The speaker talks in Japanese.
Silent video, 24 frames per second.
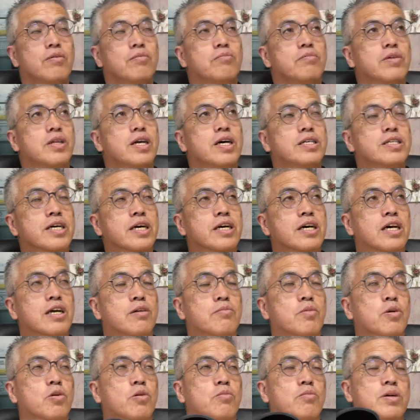皆さんから
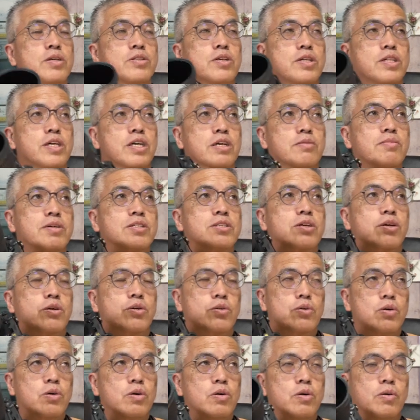もコメントいただきましたけ
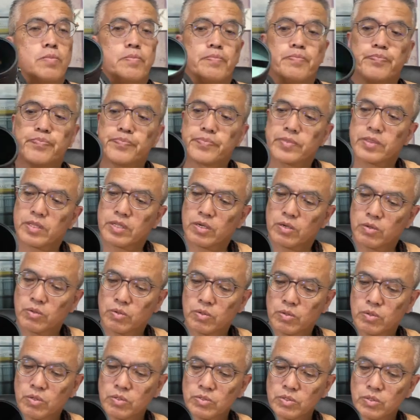ど、
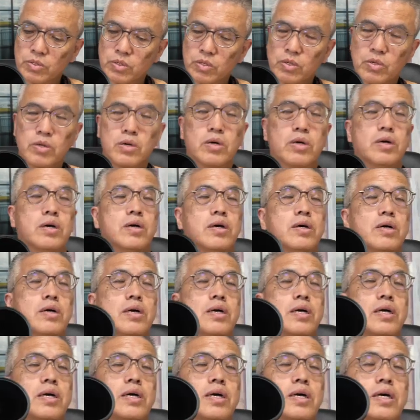この、
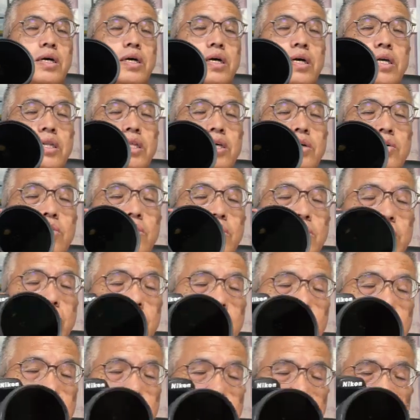ニコン
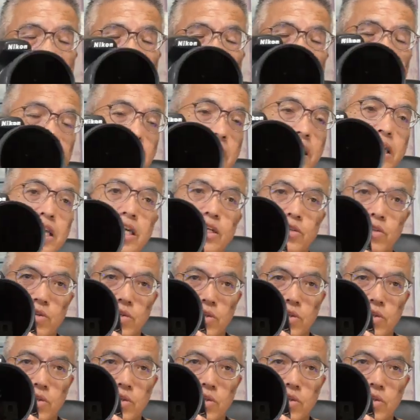の D700、